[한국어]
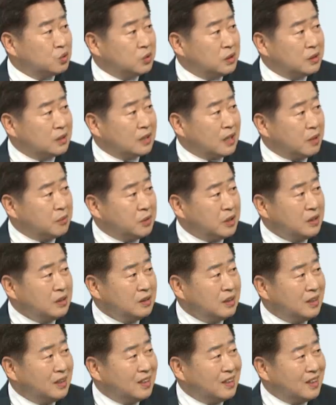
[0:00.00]
수 있다면
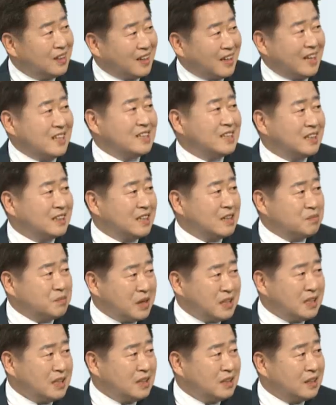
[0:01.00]
가능하다는
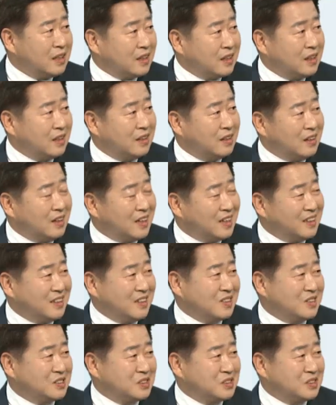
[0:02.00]
판단을 하게, 음. 하게 된